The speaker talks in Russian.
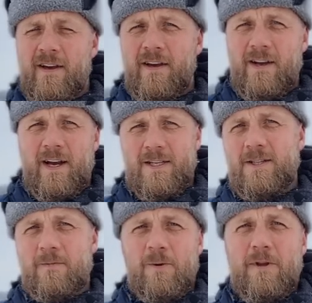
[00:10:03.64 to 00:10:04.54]
Каждый
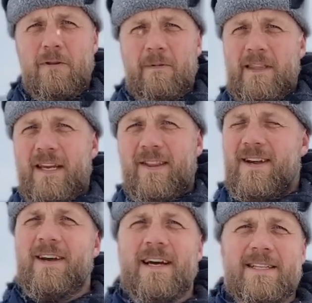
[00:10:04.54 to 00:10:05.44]
будет смотреть за
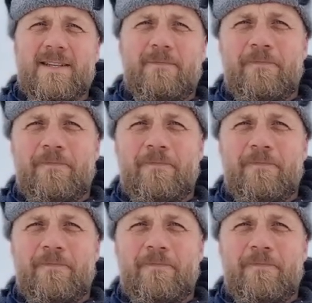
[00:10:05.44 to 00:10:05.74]
каждым.